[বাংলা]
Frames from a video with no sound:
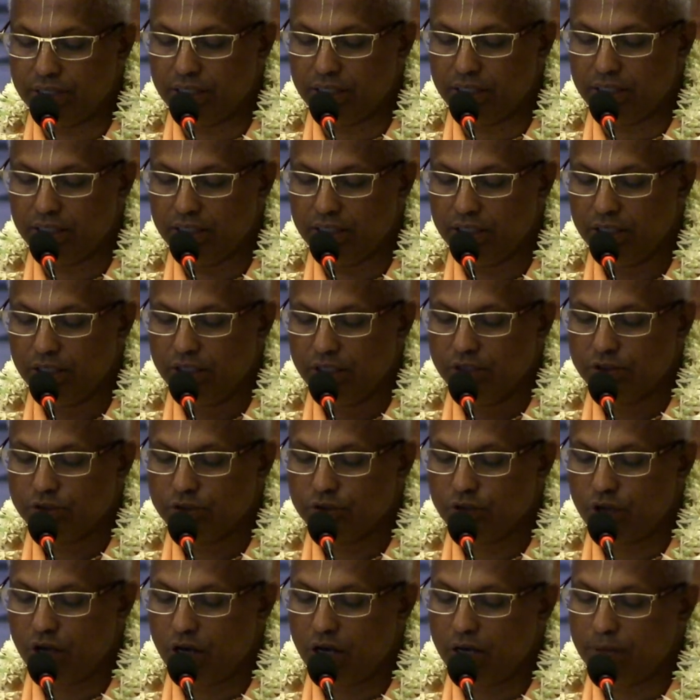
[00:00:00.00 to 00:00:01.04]
যে
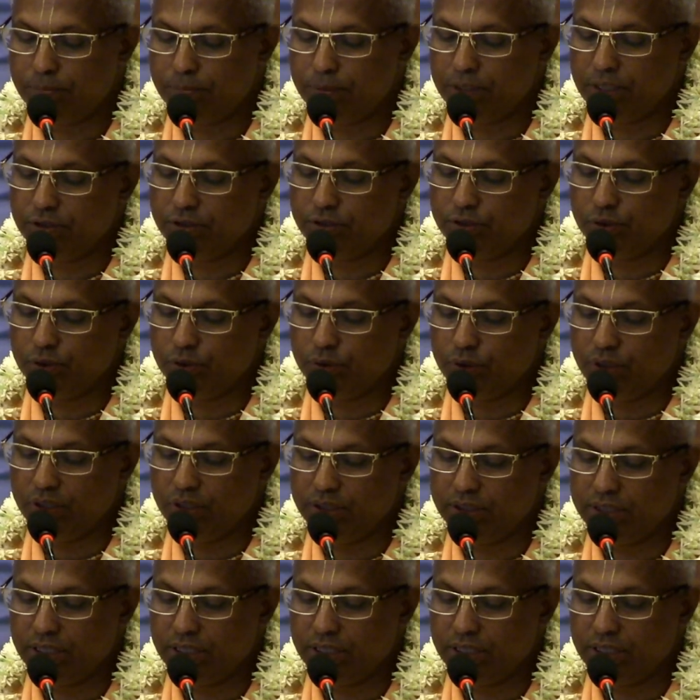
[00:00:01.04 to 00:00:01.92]
সব কিছুই